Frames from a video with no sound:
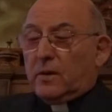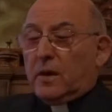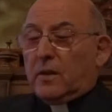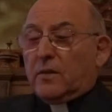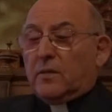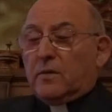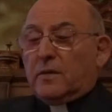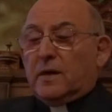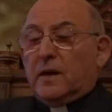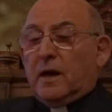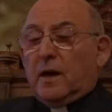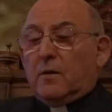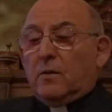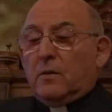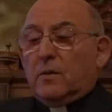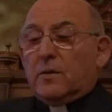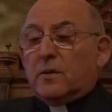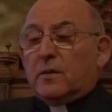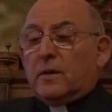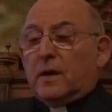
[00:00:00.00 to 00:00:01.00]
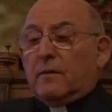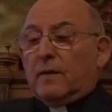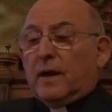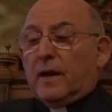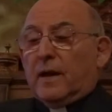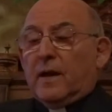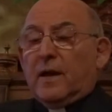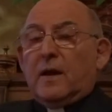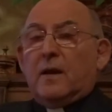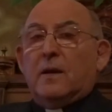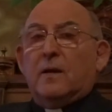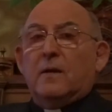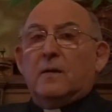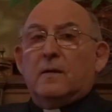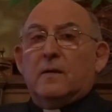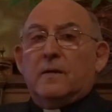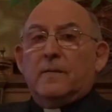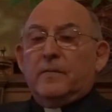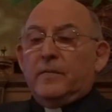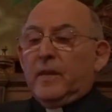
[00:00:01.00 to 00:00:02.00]
corazón el anuncio del
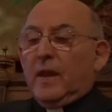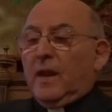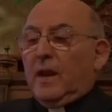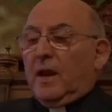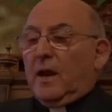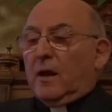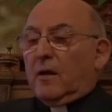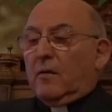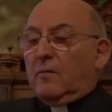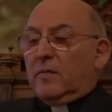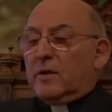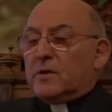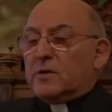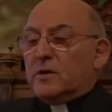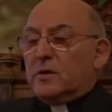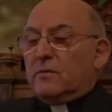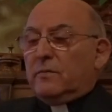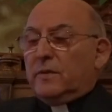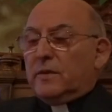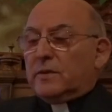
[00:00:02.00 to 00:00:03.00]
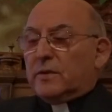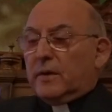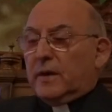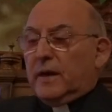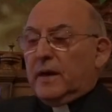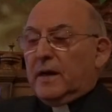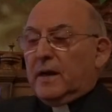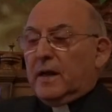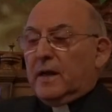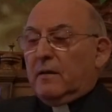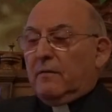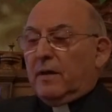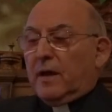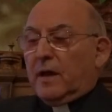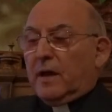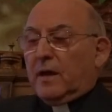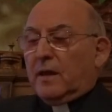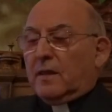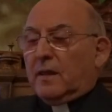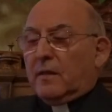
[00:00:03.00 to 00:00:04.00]
Evangelio y la conversión misionera y
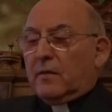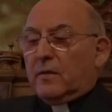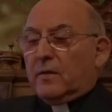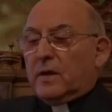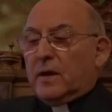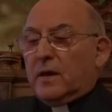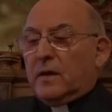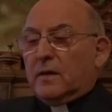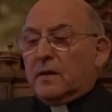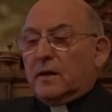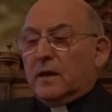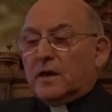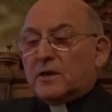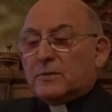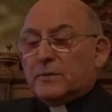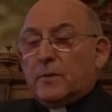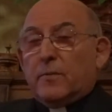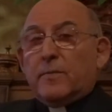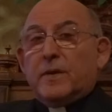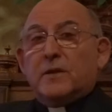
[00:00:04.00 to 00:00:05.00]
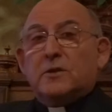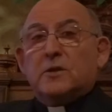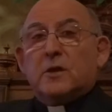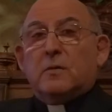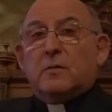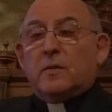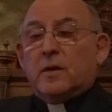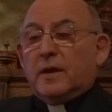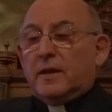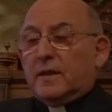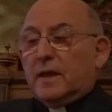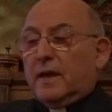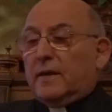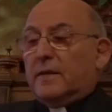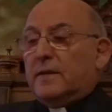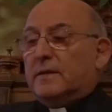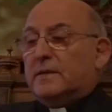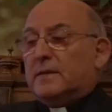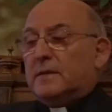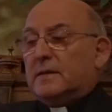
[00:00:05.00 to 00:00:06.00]
evangelizadora de las propias
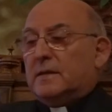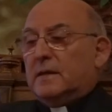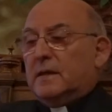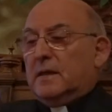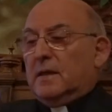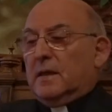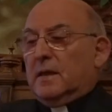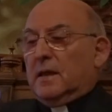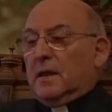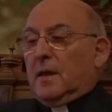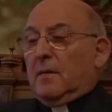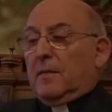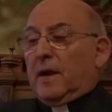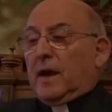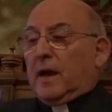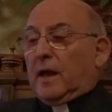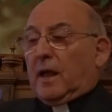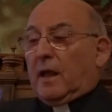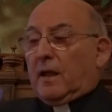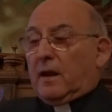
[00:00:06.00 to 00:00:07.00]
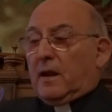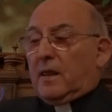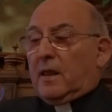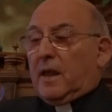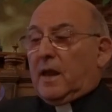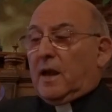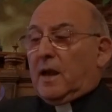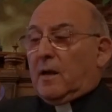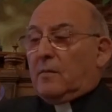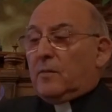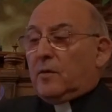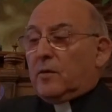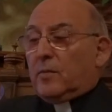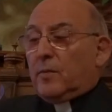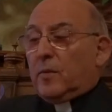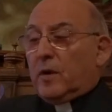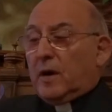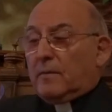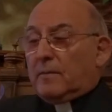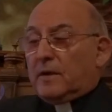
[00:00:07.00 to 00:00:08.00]
comunidades, para que crezca el
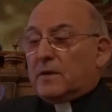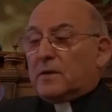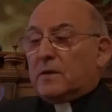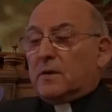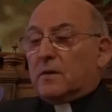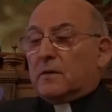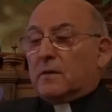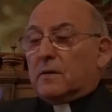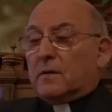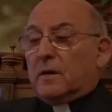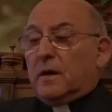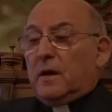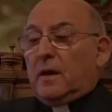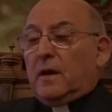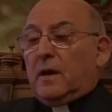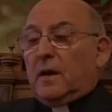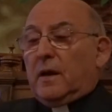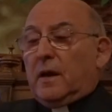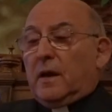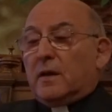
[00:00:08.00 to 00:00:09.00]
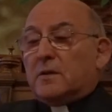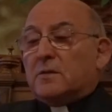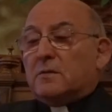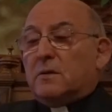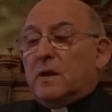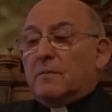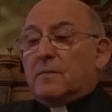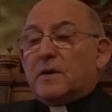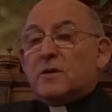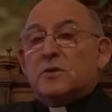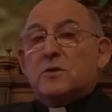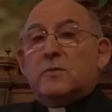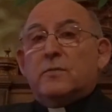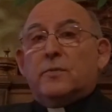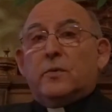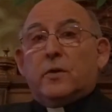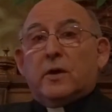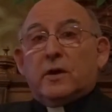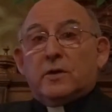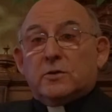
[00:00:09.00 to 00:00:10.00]
amor por la misión, que es una pasión
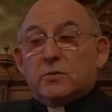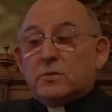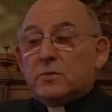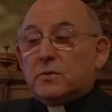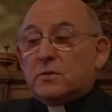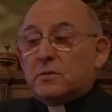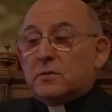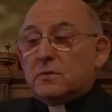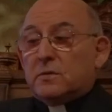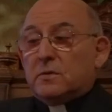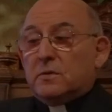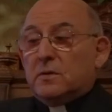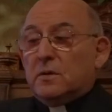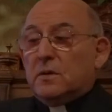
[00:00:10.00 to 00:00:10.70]
por Jesús,